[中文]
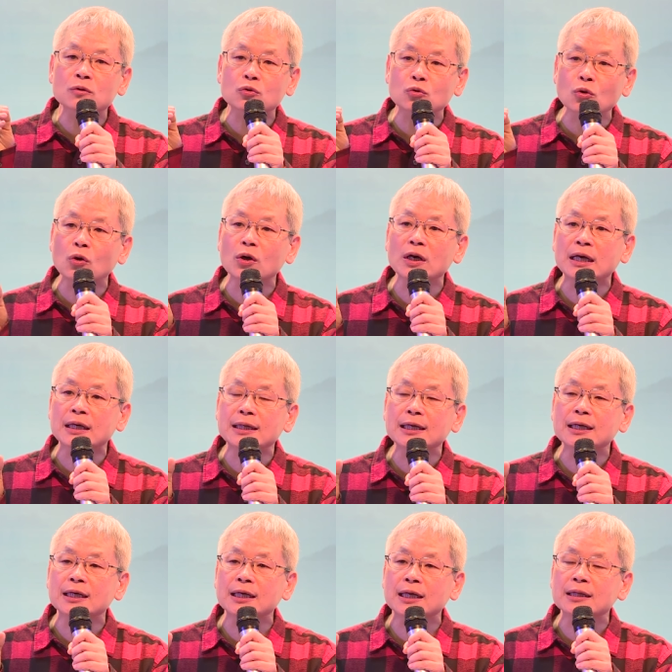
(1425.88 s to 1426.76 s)
多了
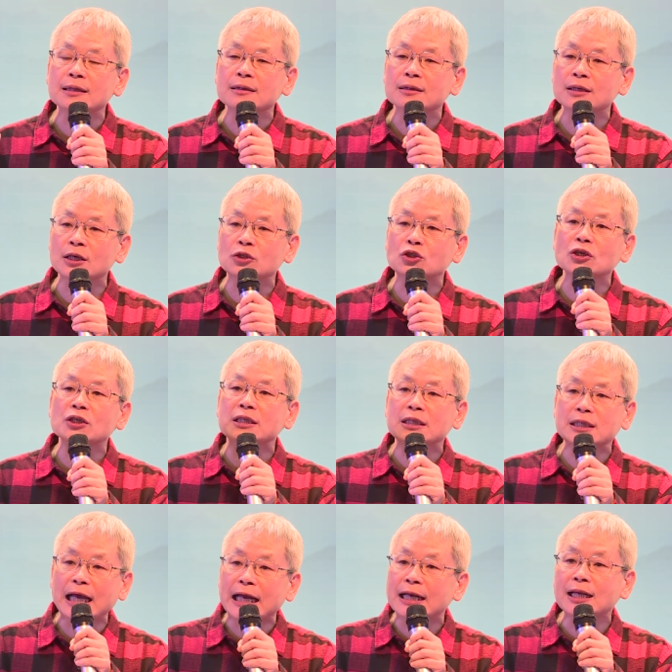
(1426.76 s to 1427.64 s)
热能，也就
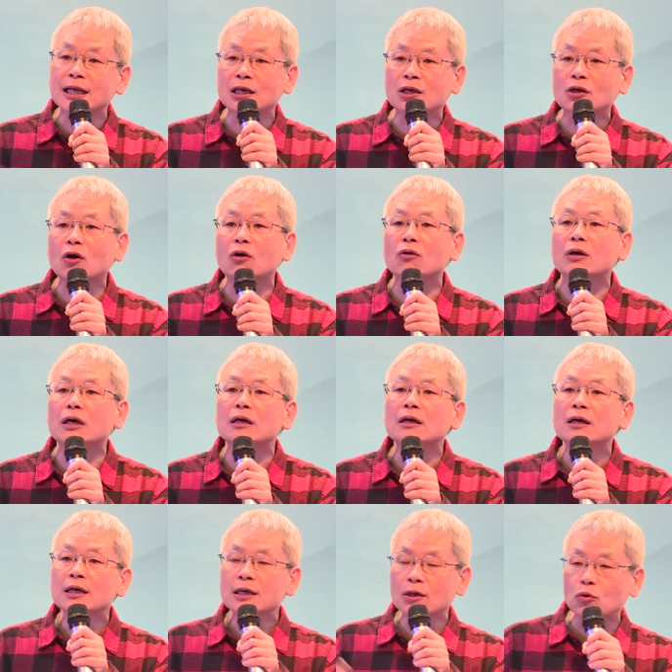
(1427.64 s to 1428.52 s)
电力够了，
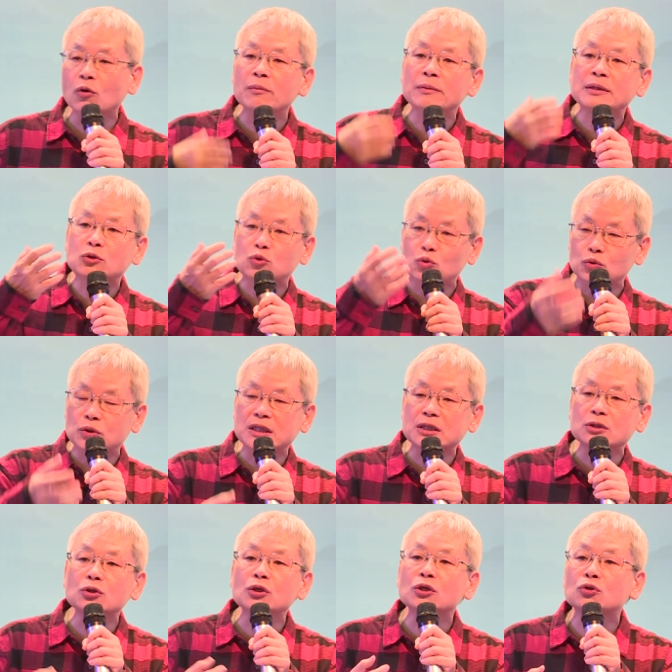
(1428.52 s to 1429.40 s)
那我们组
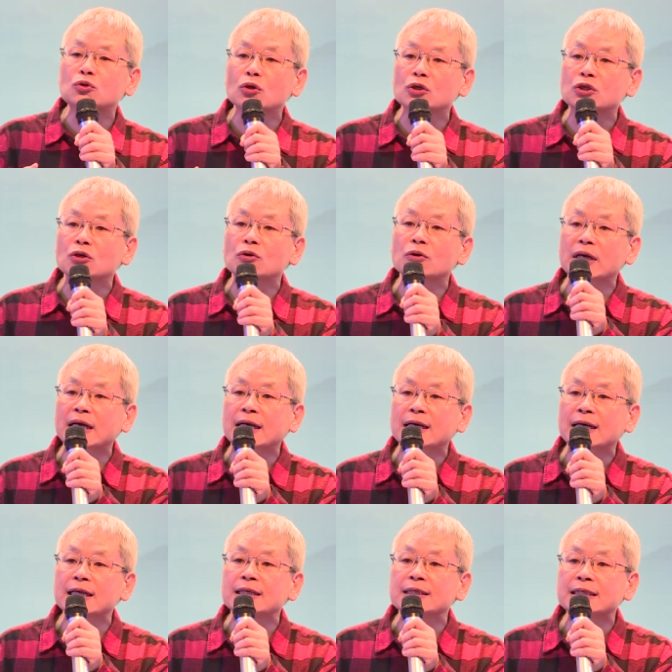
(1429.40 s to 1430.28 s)
织运作就会
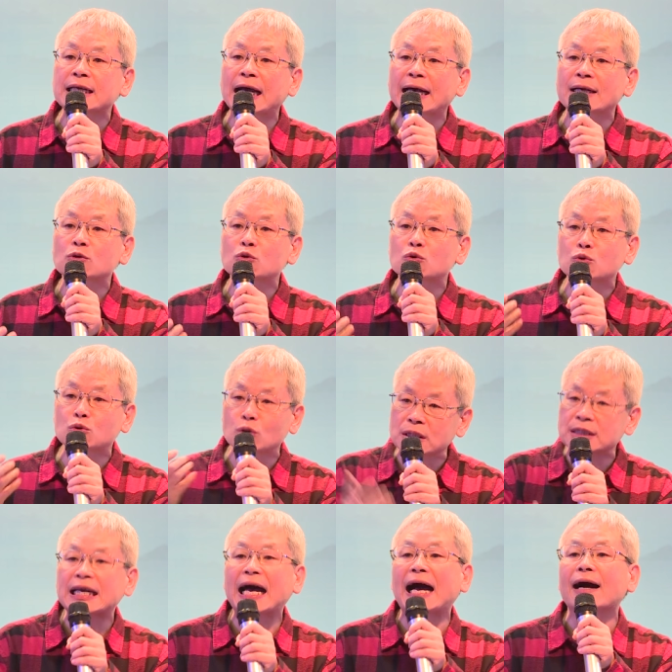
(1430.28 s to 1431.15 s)
更加
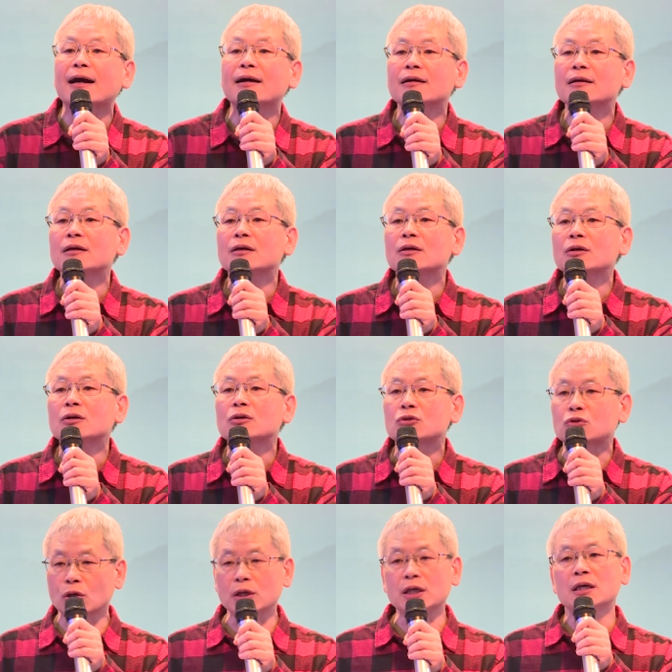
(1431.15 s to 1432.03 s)
顺畅，
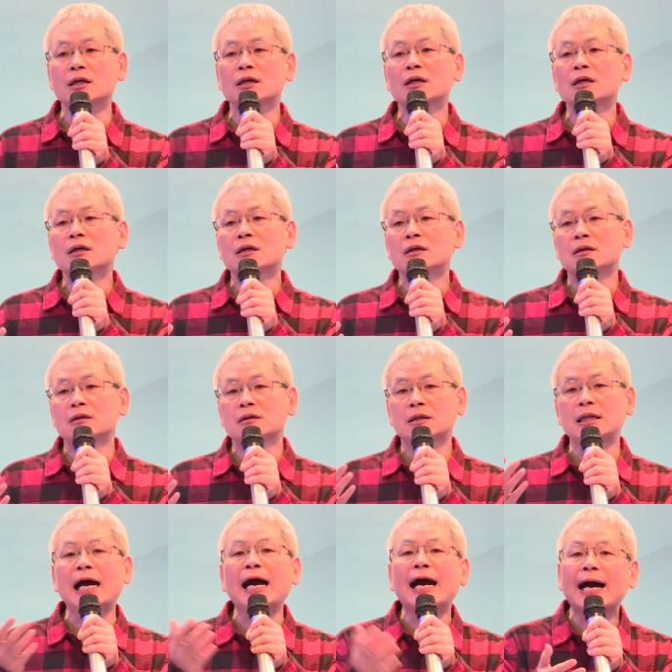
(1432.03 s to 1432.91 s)
所以
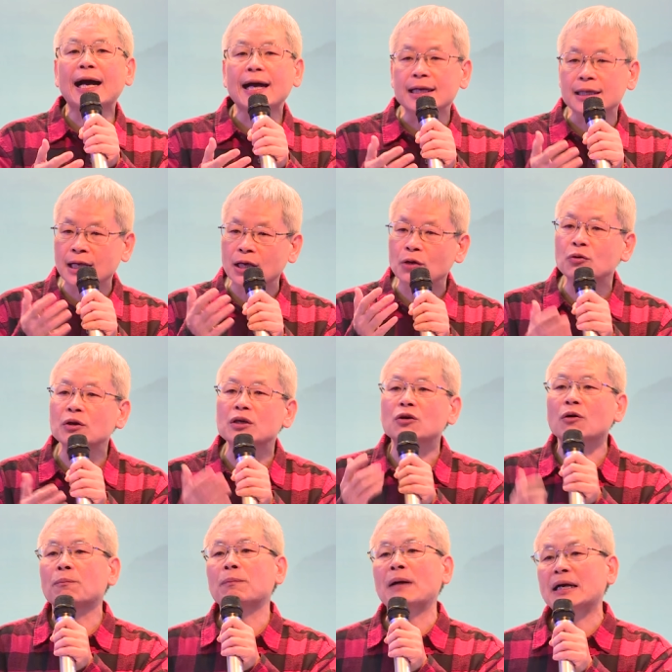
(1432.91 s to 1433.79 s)
它也会
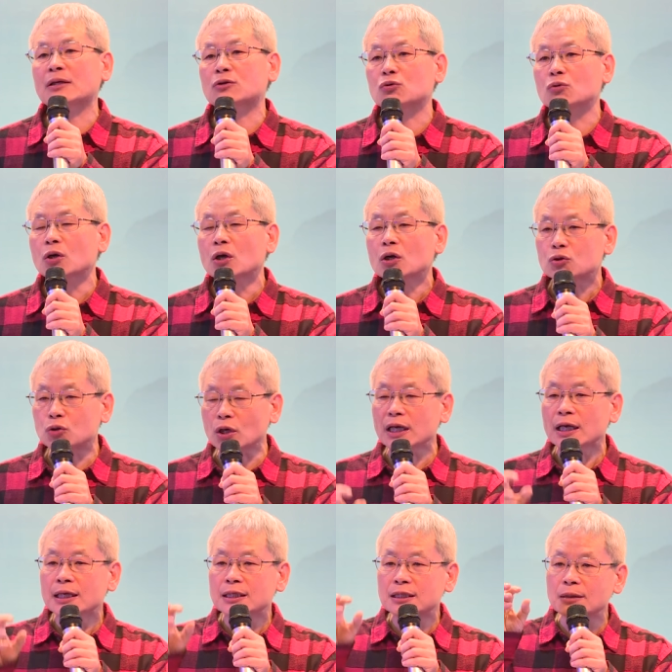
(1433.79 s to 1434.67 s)
有帮助，所
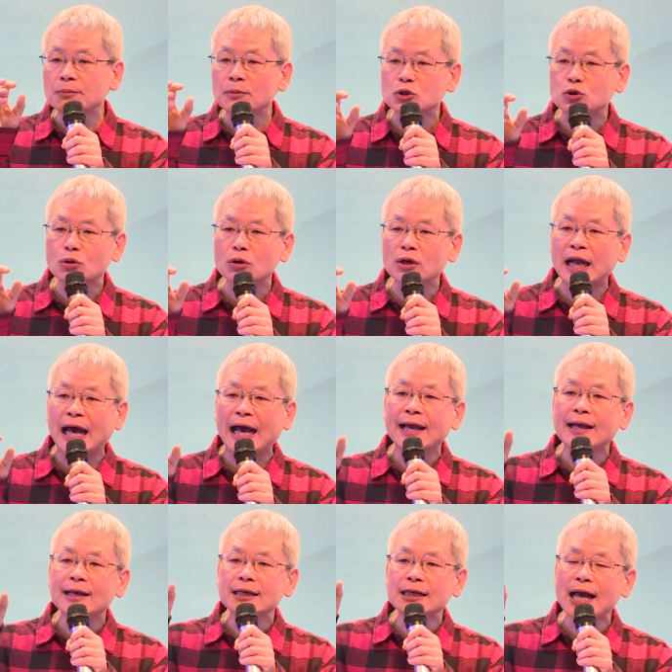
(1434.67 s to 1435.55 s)
以这么说
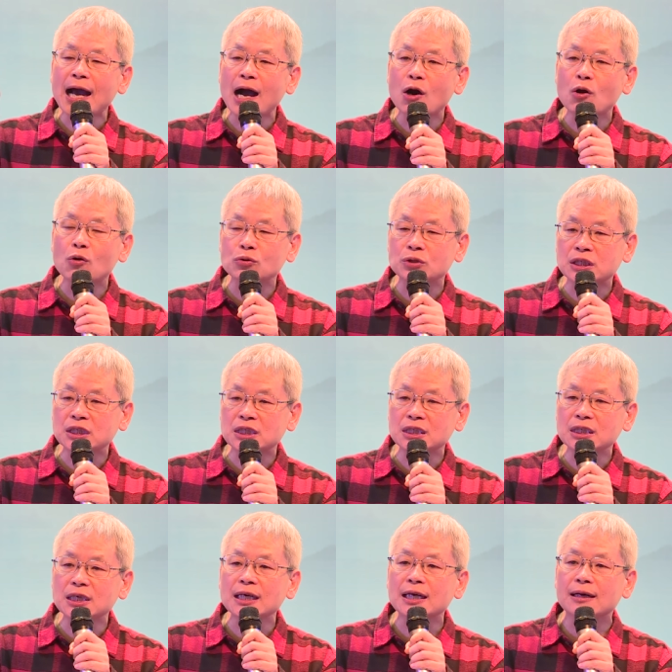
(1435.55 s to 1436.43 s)
来，药
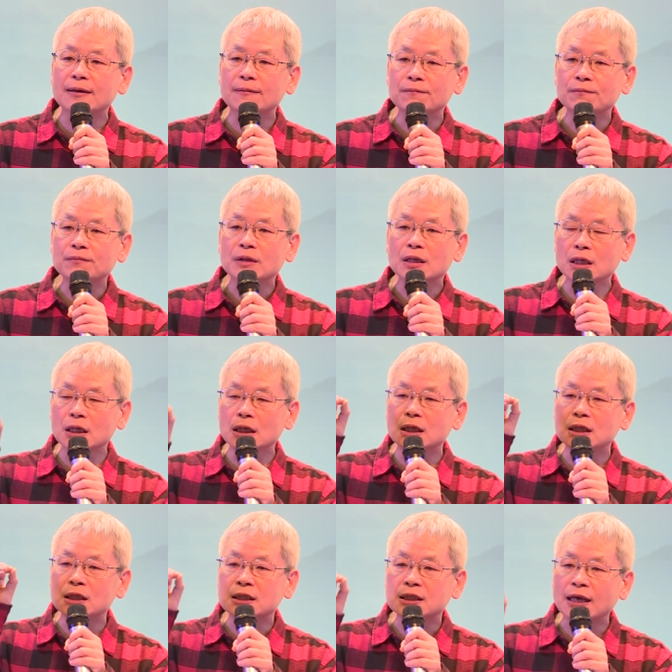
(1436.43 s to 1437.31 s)
性
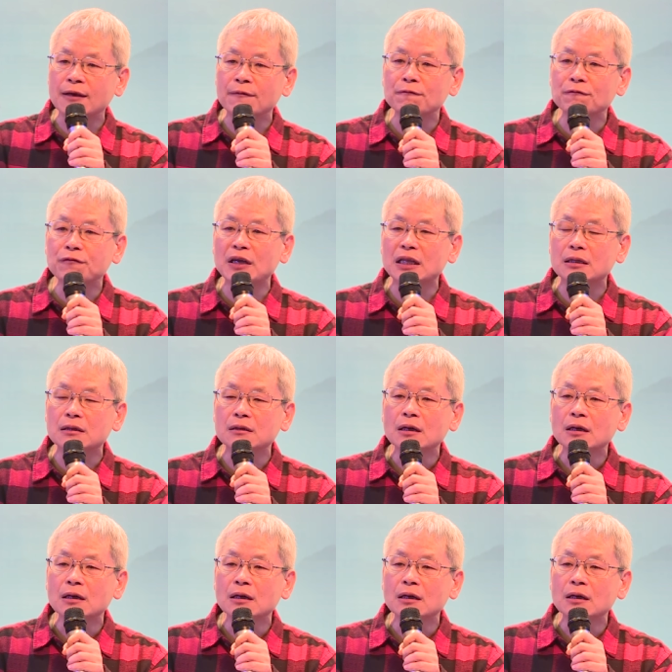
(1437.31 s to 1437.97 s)
与成分